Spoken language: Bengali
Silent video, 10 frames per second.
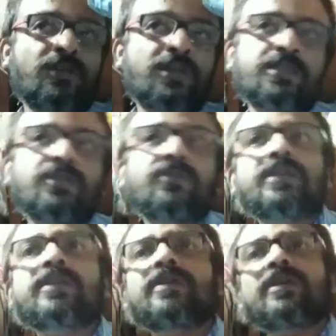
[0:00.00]
হয় যে
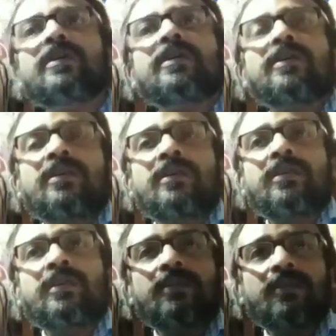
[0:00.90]
অনেক
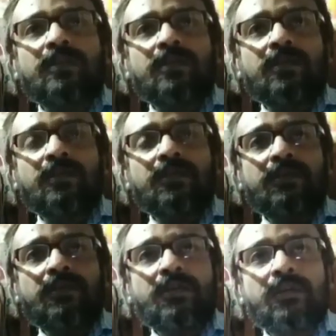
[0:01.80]

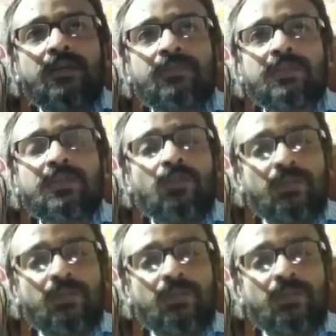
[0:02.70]
হ্যাঁ, আমাদের নন